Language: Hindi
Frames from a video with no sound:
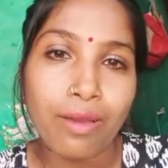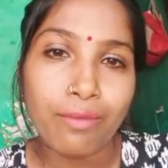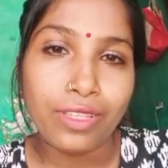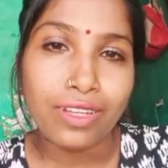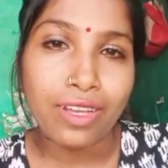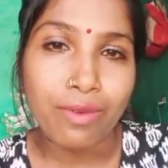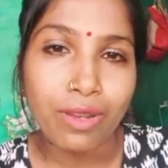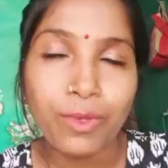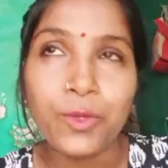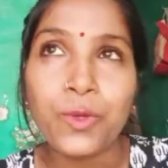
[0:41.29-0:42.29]
अभी तक
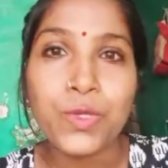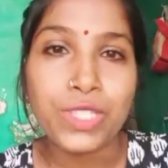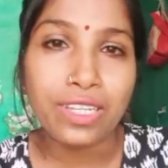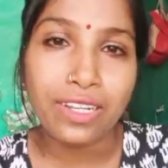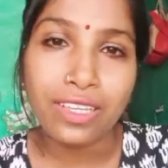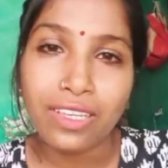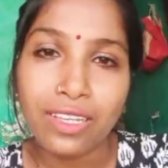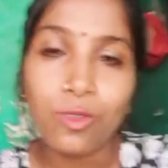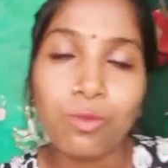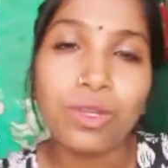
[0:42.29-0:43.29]
हमारे वीडियो को शेयर नहीं
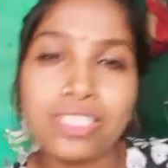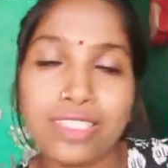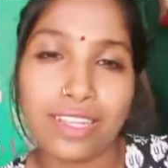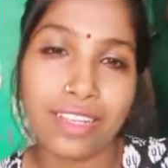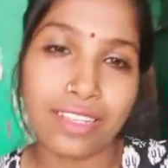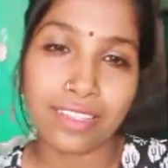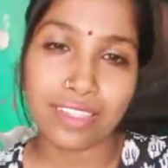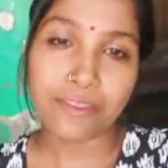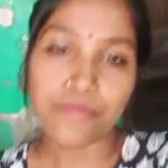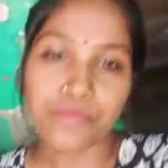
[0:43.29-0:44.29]
किया तो प्लीज़ शेयर कर
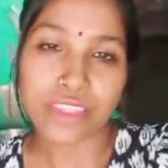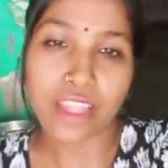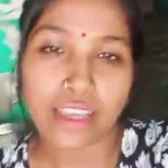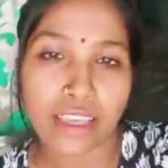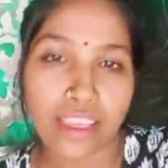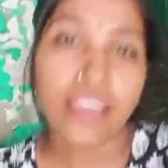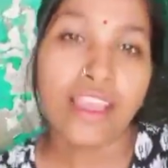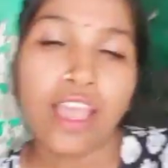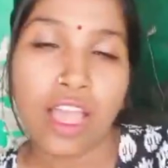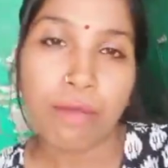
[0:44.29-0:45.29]
दीजिए ताकि
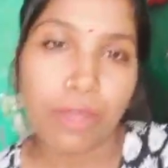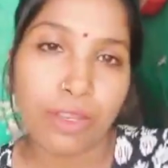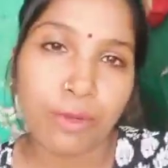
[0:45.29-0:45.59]
हमारी